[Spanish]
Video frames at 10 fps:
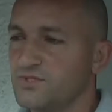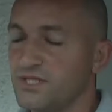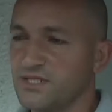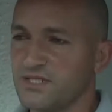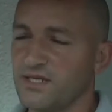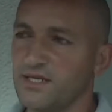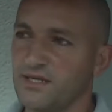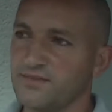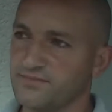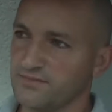Sí,
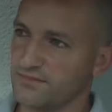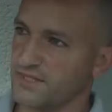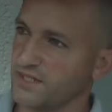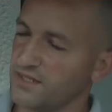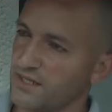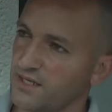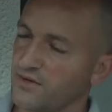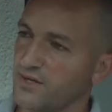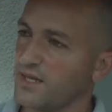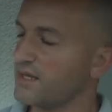enseguida, enseguida.
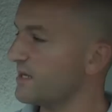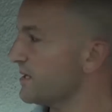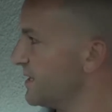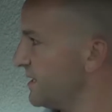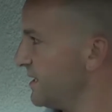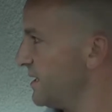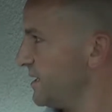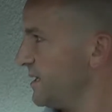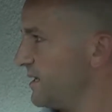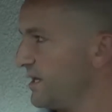La verdad que
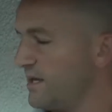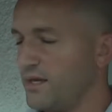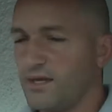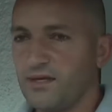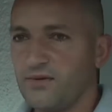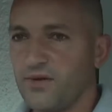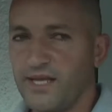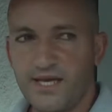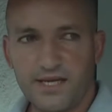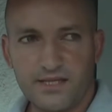no
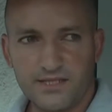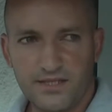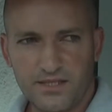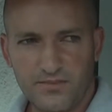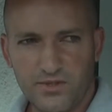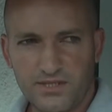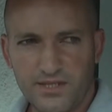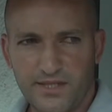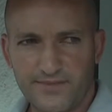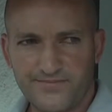hay nada que decir de la
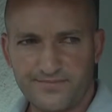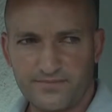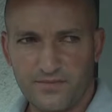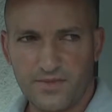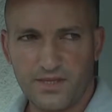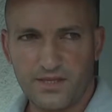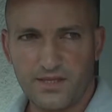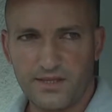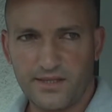policía. Eh,